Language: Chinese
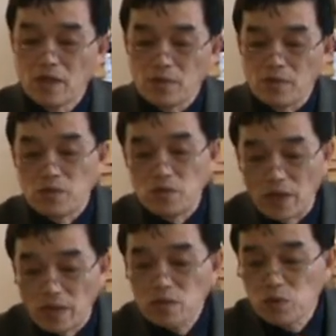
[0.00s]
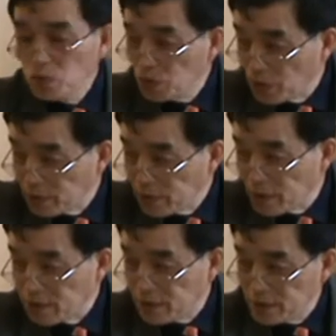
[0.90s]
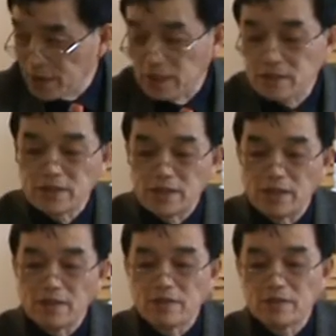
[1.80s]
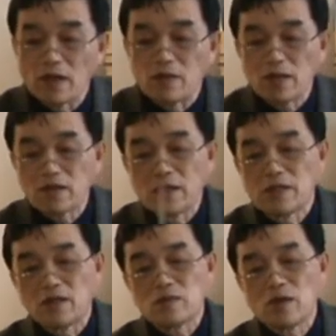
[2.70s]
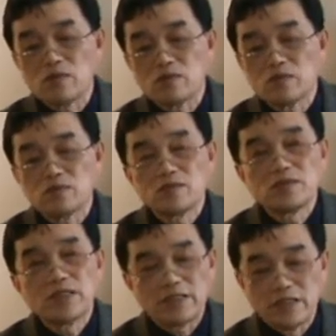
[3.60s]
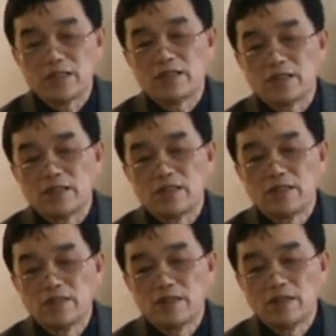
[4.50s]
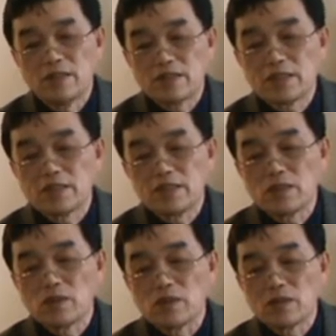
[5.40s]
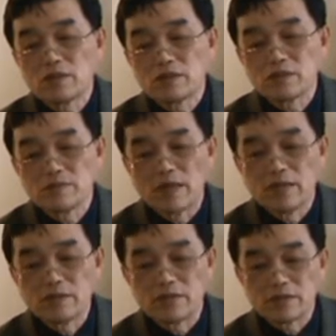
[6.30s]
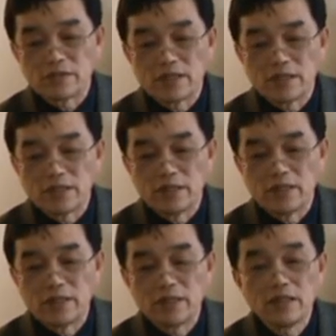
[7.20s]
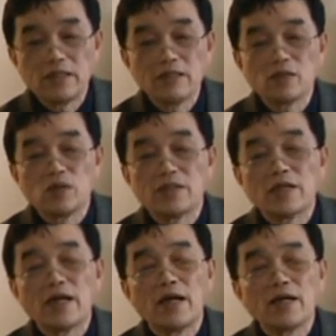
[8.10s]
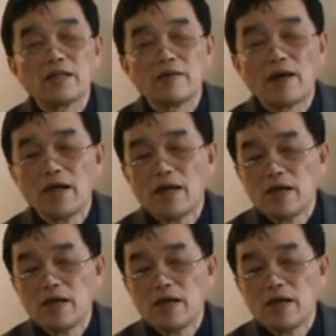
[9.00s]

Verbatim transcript: 与原初存在的自然之间找到了一条道路相结合的，呃，这个结果呢，就是什么？就是上帝存在，对吧？